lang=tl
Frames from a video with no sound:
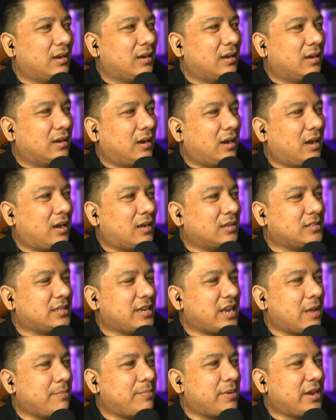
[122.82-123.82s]
Ah,
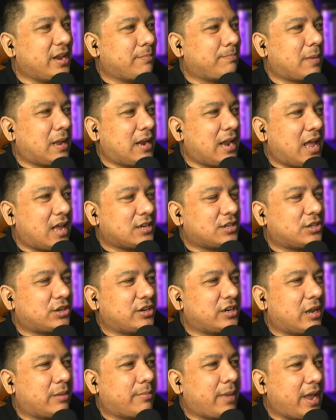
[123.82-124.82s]
sinabi ng palasyo
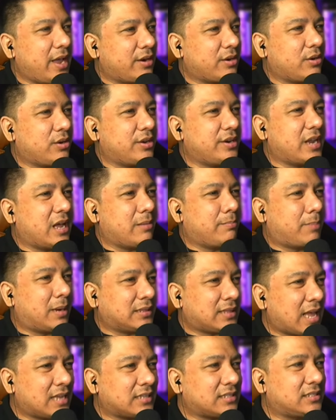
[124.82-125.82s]
na mayroon ng
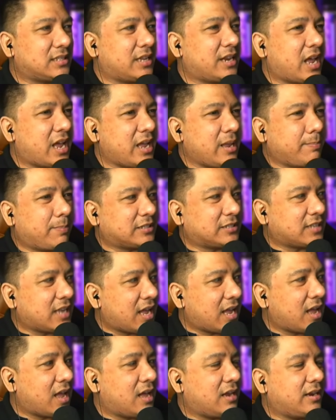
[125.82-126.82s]
batas na
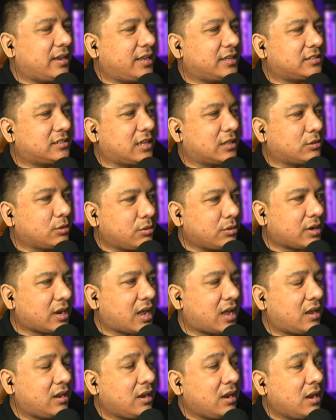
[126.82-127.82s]
naipasa ang
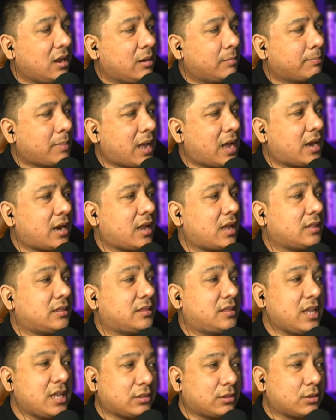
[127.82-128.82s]
lehislatura para
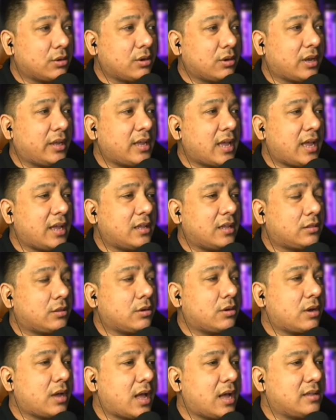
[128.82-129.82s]
dito kaya
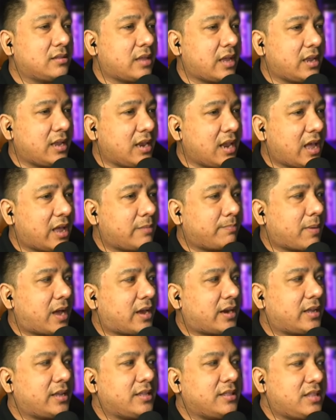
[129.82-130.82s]
ito ang dahilan
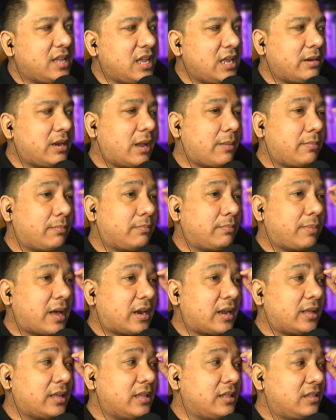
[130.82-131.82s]
para hindi na,
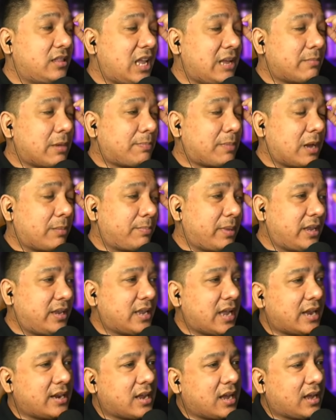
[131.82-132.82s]
para hindi
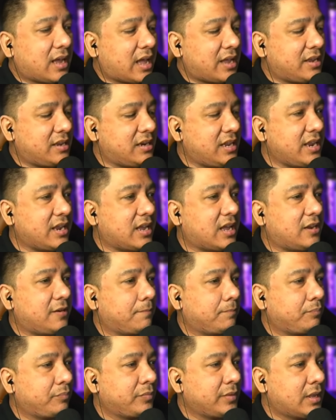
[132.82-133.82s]
mapagbigyan ang kahilingan
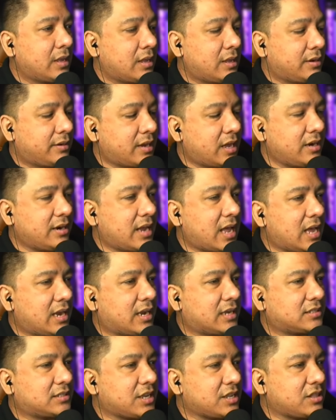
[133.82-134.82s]
ng
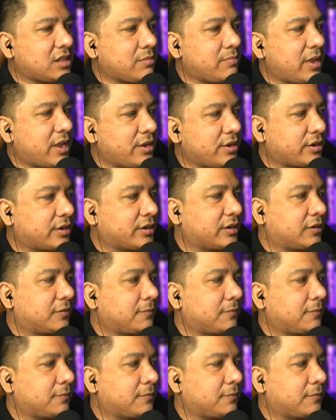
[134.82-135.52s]
Naga City Mayor.